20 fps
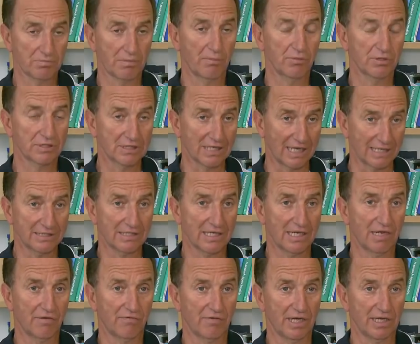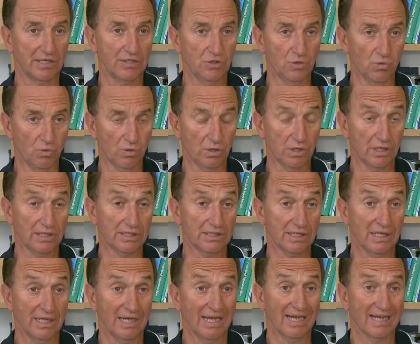Man muss ganz klar warnen, Jugendliche,
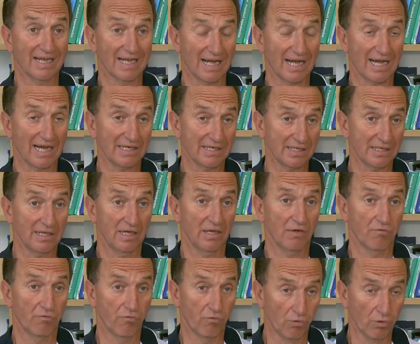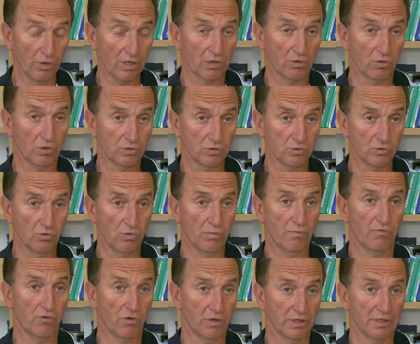gerade früher Konsum
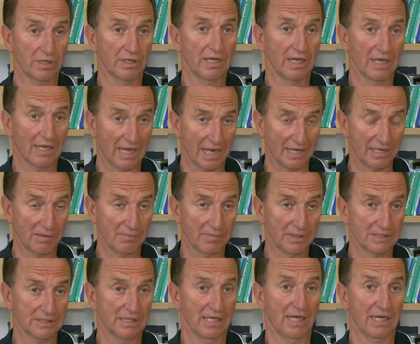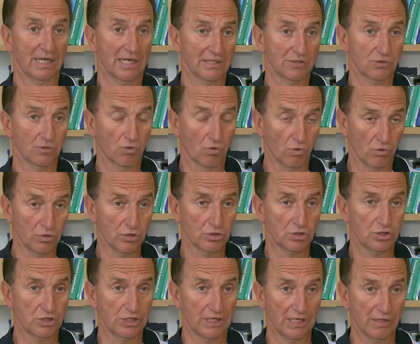von Cannabis kann zu chronischen
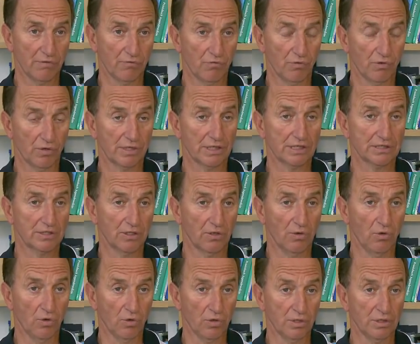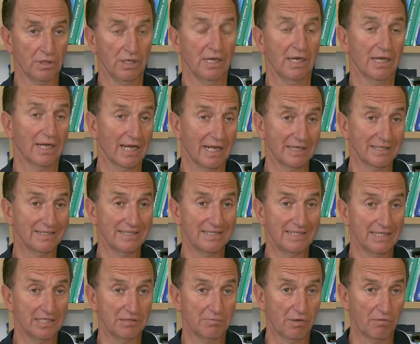Schäden führen. Das Gehirn kann sich
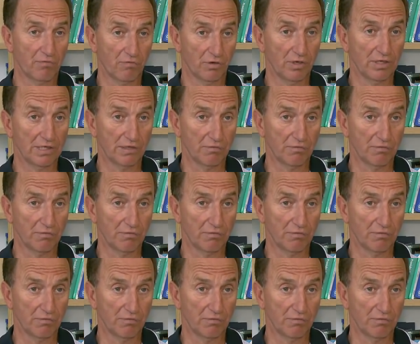nicht mehr völlig